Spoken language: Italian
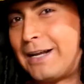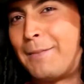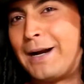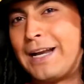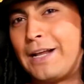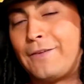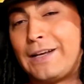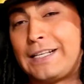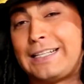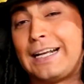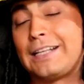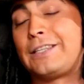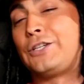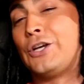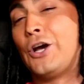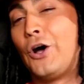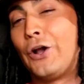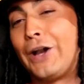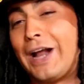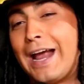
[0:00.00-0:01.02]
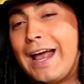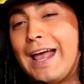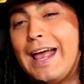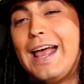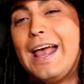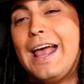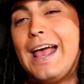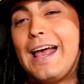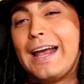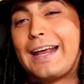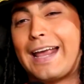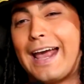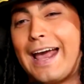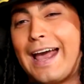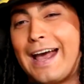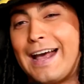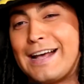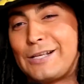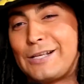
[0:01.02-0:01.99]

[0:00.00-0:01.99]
manifestazione che